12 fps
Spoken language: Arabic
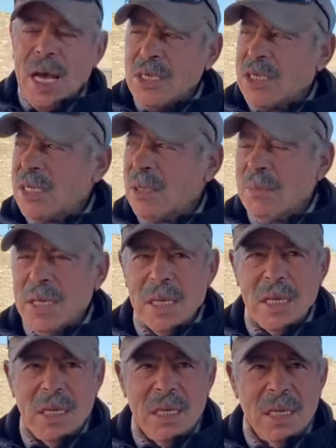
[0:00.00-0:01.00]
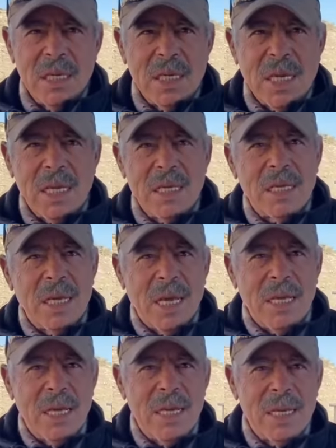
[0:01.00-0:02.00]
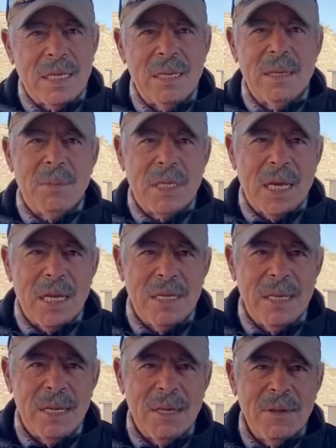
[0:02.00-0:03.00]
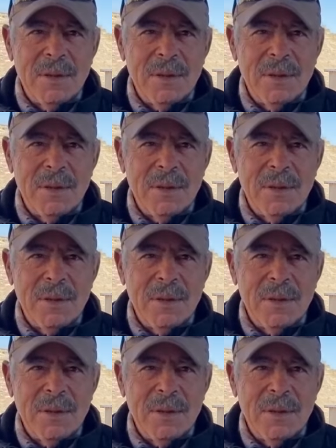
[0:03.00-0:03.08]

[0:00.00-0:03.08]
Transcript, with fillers: عايشين منها كانت عيالاتنا متهنيه